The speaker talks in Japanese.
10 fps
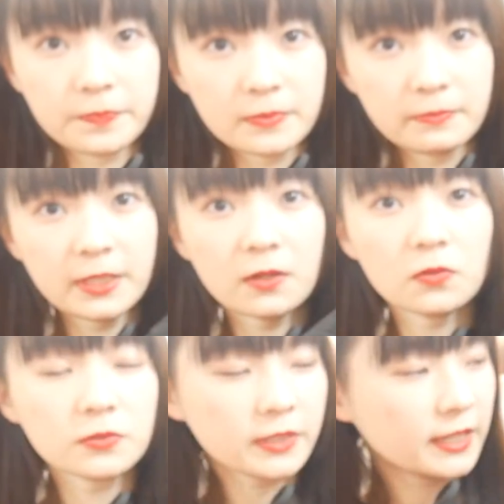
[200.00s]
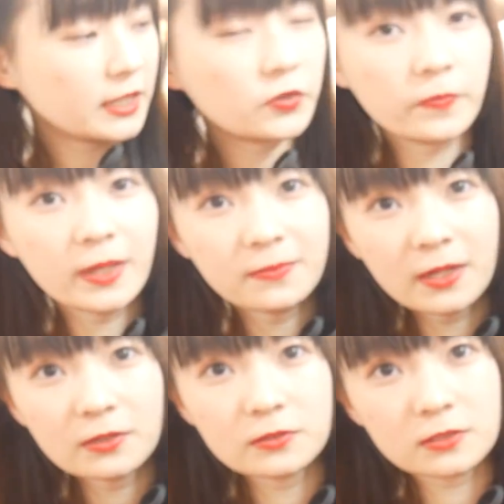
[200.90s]
見たことないけど
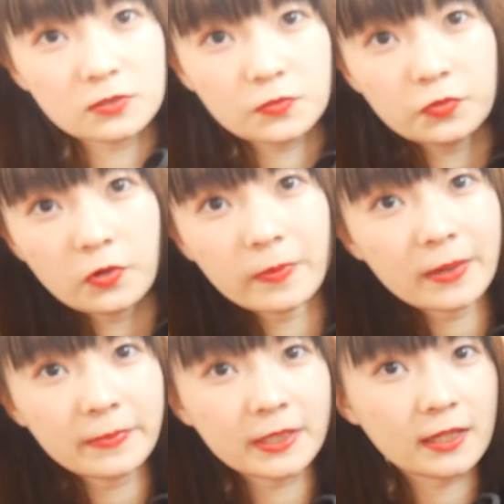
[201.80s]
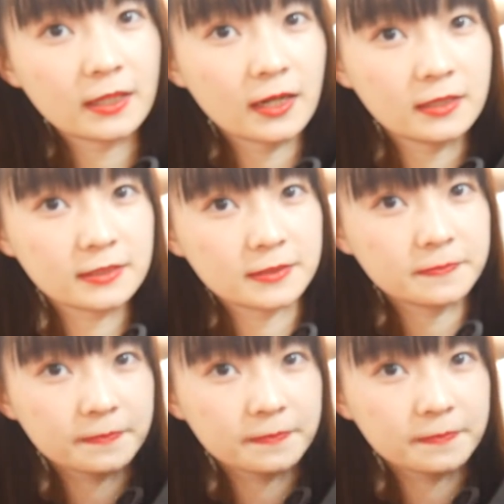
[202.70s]
ベイマックスの黒板みたいな感じ